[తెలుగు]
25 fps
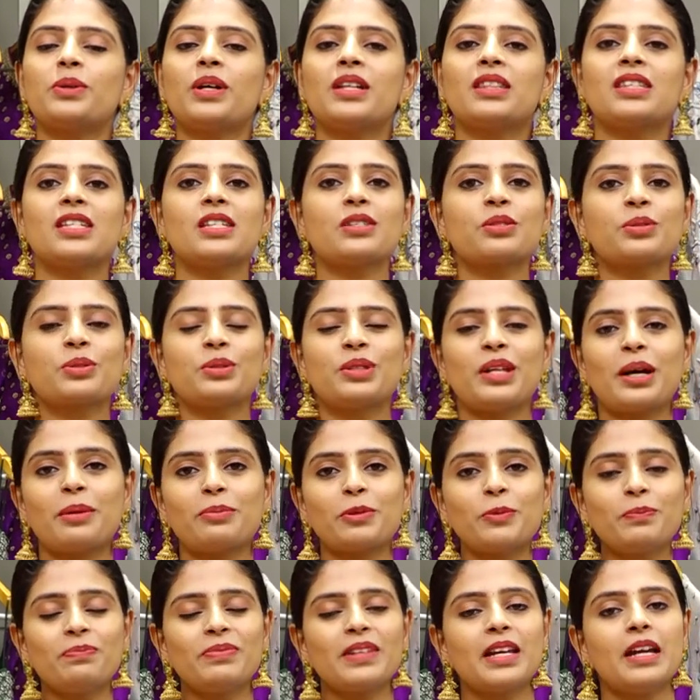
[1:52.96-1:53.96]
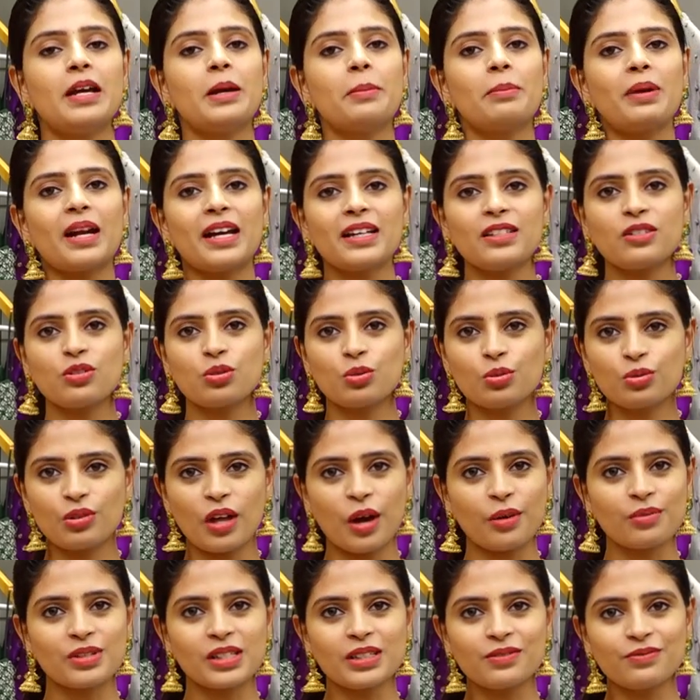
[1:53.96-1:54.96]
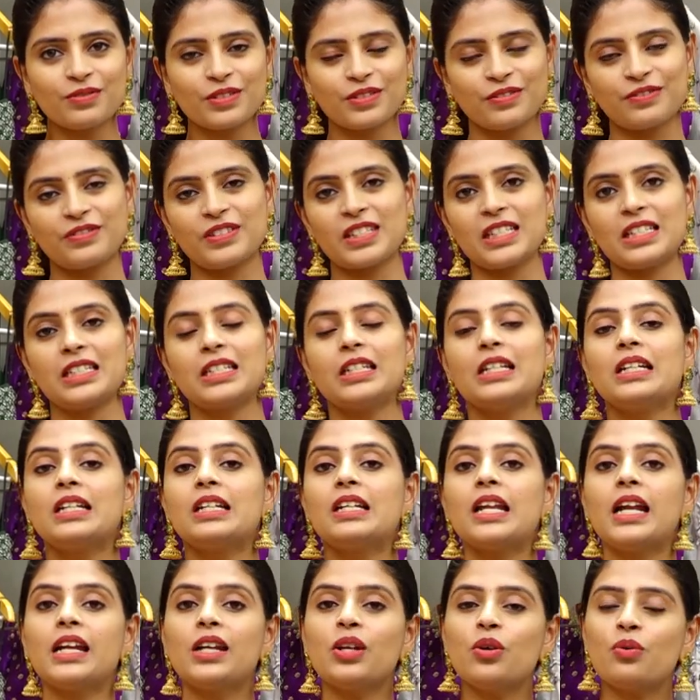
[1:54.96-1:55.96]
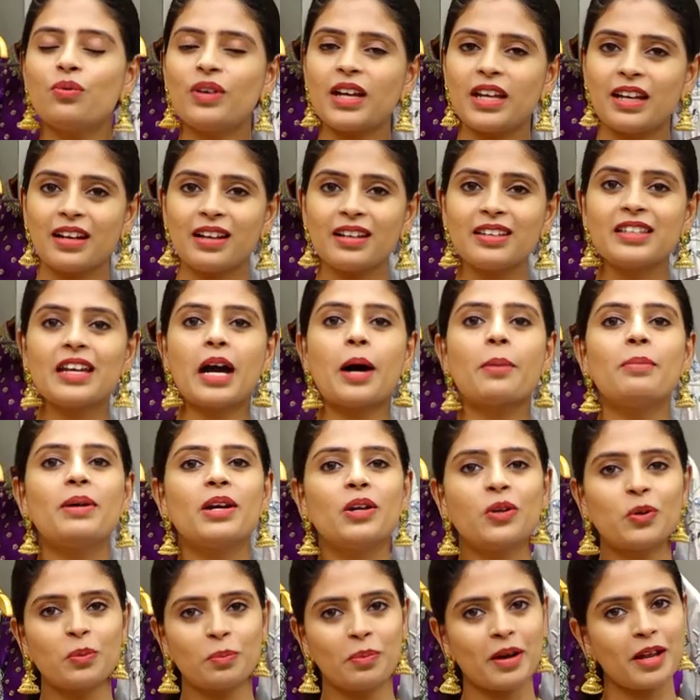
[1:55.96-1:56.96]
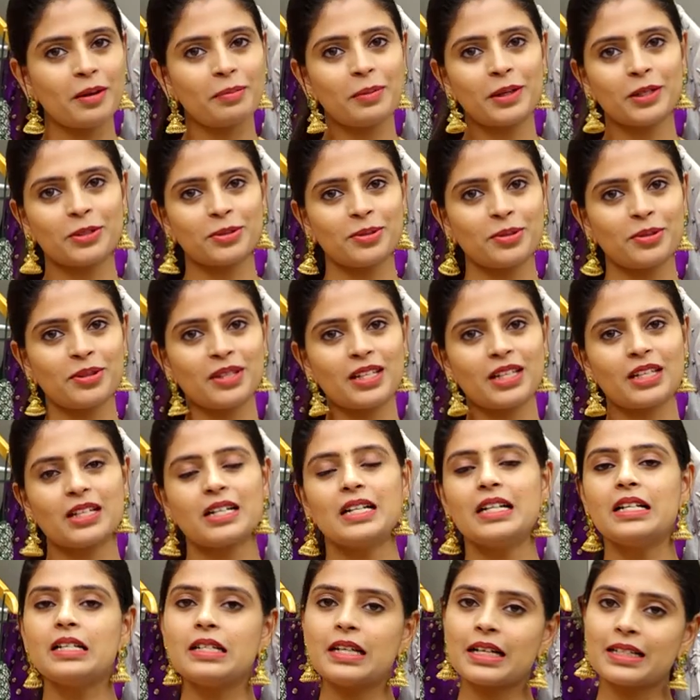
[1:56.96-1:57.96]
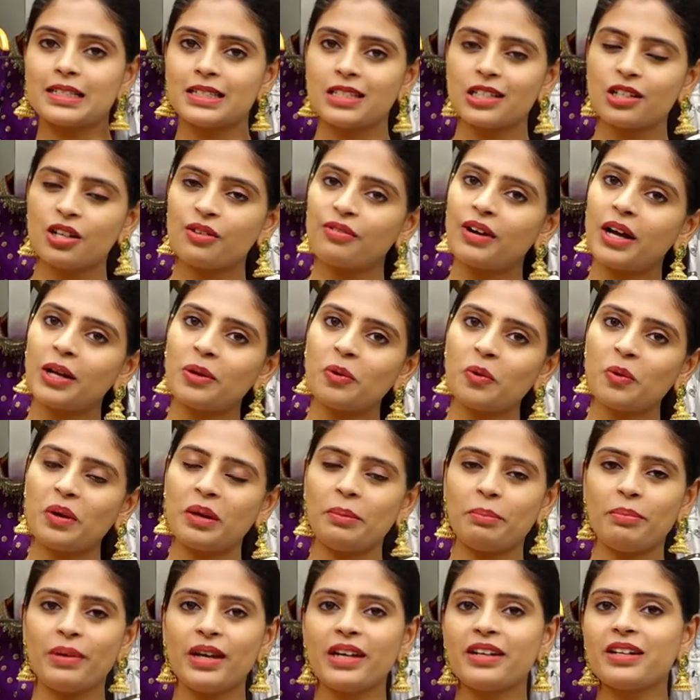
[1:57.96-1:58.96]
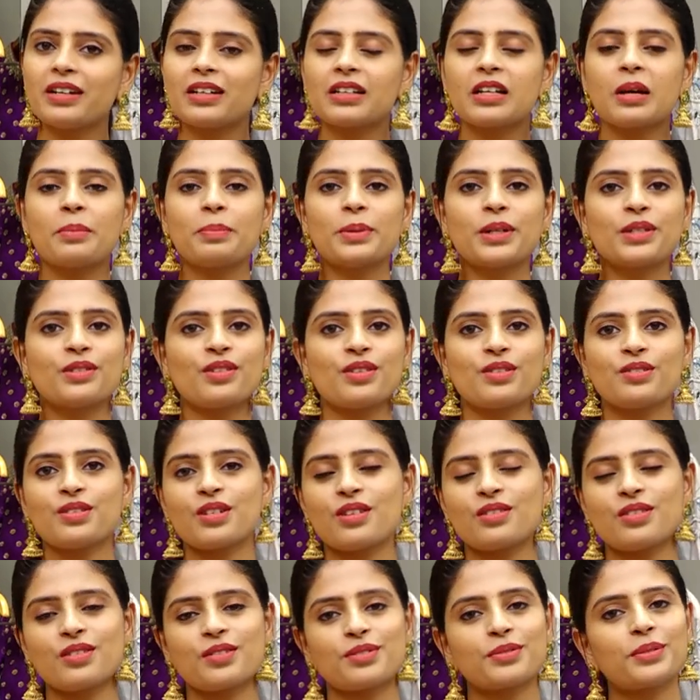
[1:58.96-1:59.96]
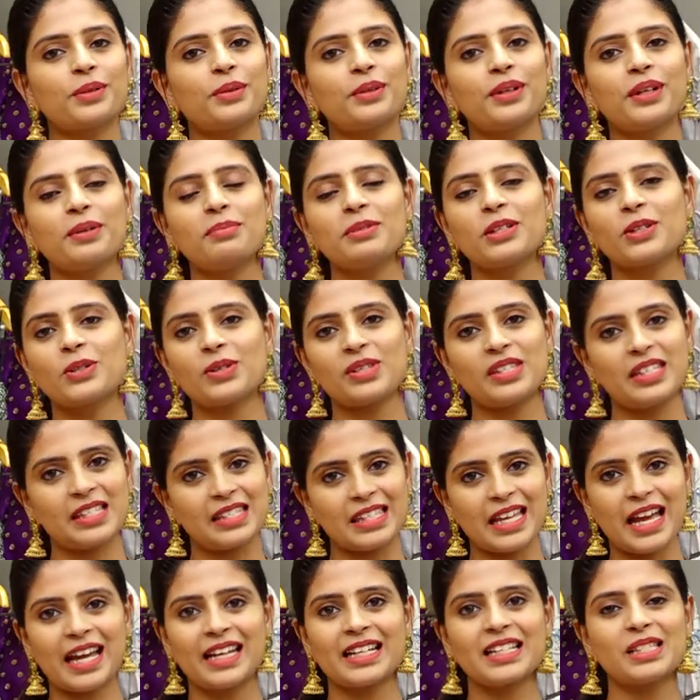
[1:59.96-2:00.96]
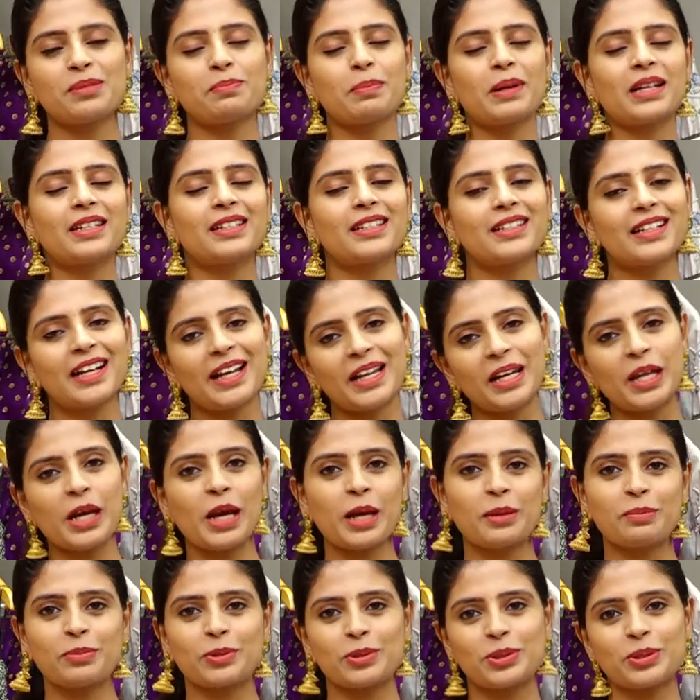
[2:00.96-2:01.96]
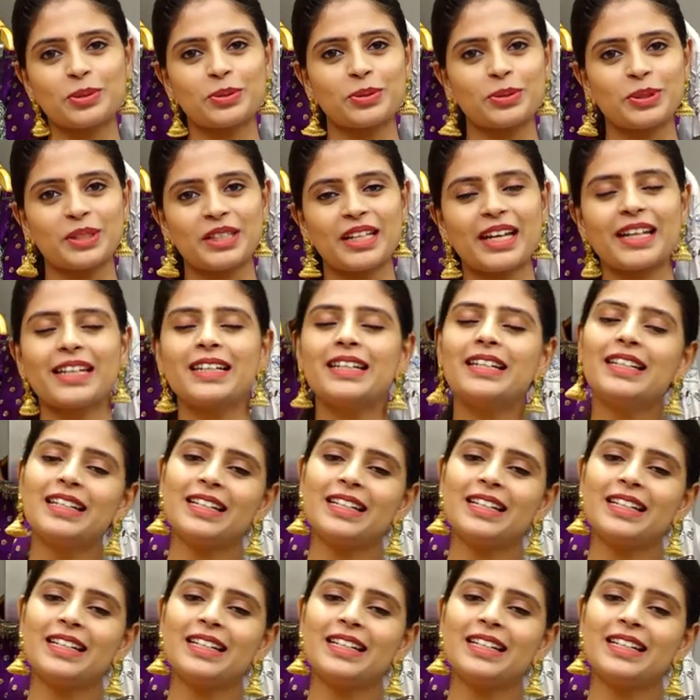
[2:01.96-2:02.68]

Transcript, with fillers: కూడా తీసుకున్నాము ప్రైస్ టూ థౌజండ్ ఫిఫ్టీ రెండు వేల యాభై రూపాయలు పడుతుంది నచ్చిన వాళ్ళు ఇమ్మీడియట్గా పర్చేస్ చేసేసుకోండి బికాజ్ ఈ శారీస్ పెట్టగానే అయిపోతూ ఉంటాయి